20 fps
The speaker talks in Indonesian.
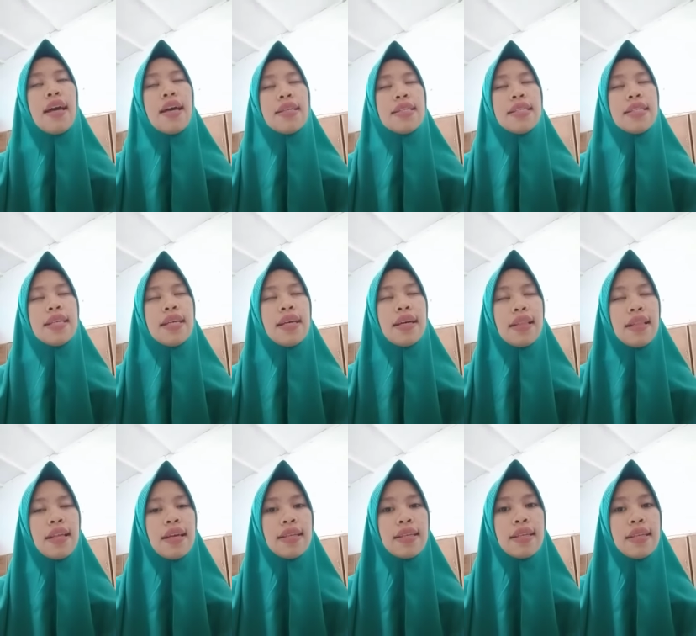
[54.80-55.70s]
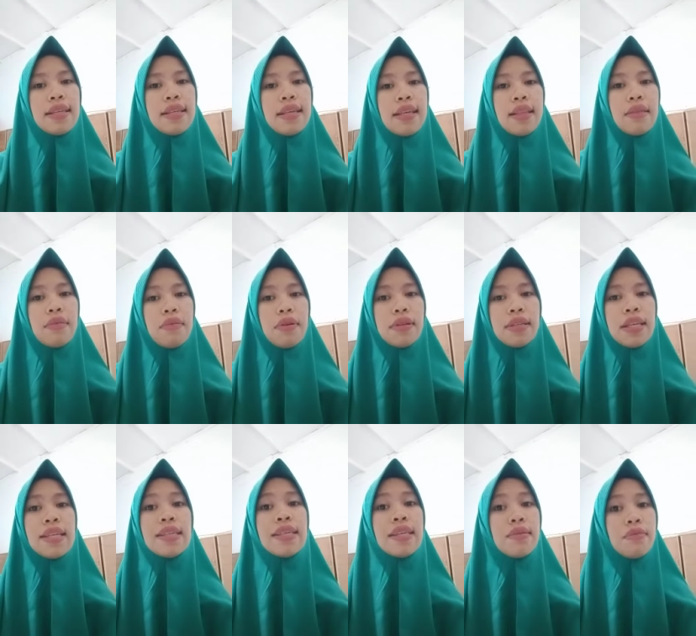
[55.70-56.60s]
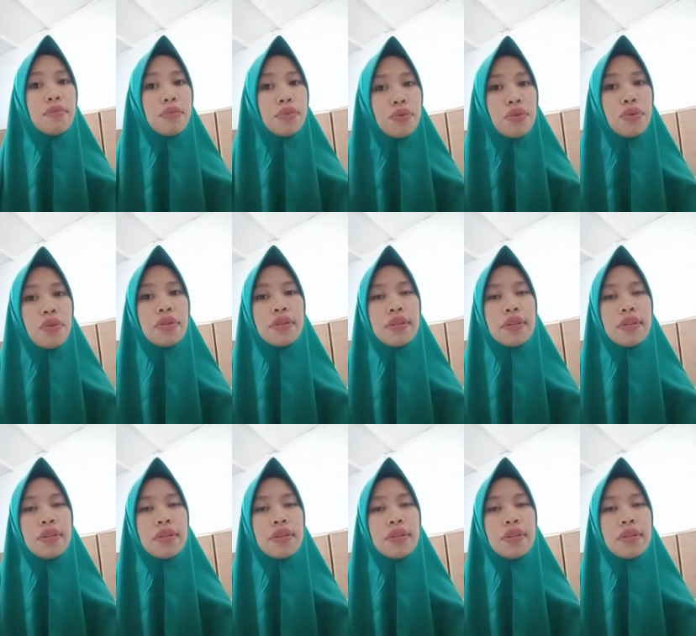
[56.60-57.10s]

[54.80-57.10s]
sikatlah gigit, gigimu,